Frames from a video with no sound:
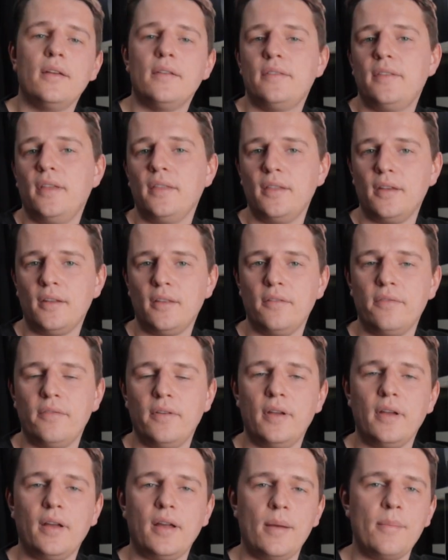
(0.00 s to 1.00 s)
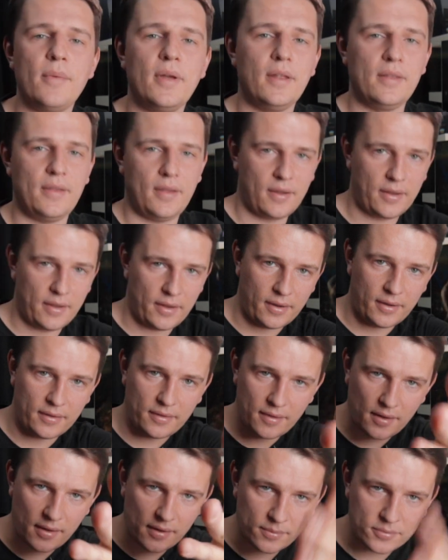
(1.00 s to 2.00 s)
Standardowe kamery, taka jak
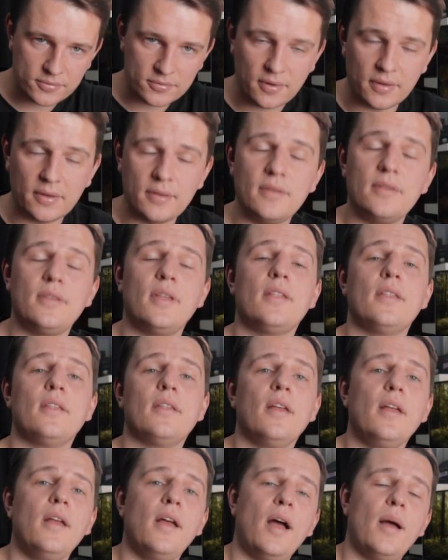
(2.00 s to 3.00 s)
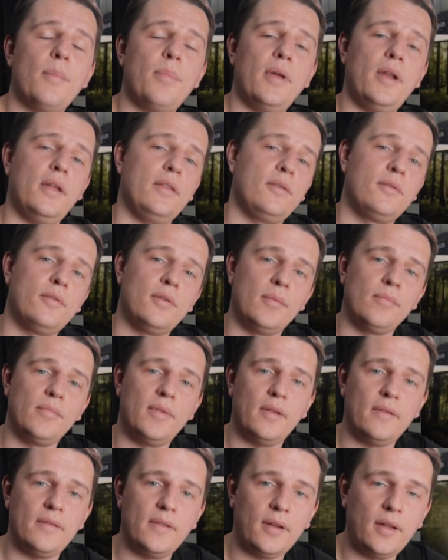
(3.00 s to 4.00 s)
ta, na przykład ten aparat, którym
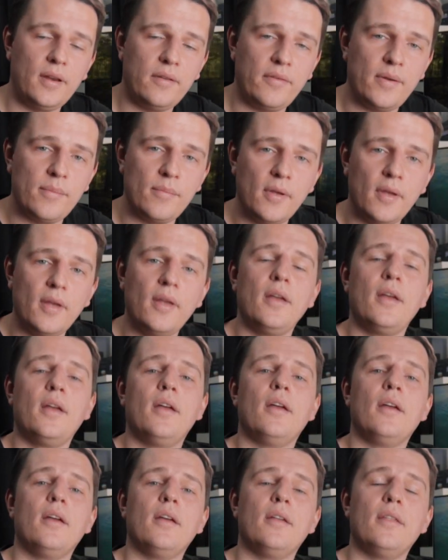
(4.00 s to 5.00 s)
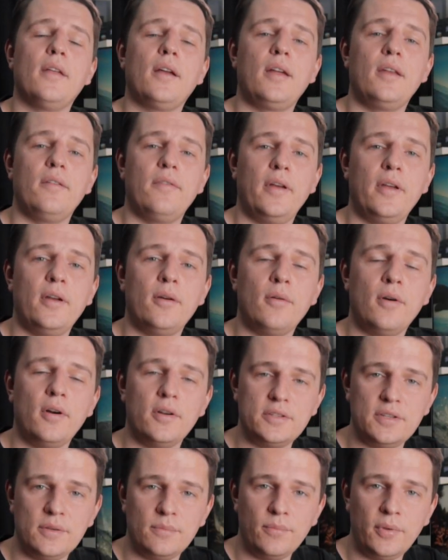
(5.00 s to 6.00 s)
teraz nagrywam, e, nagrywają
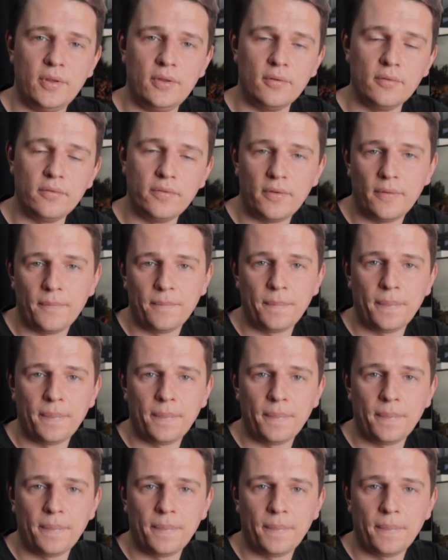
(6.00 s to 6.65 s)
8 bitów.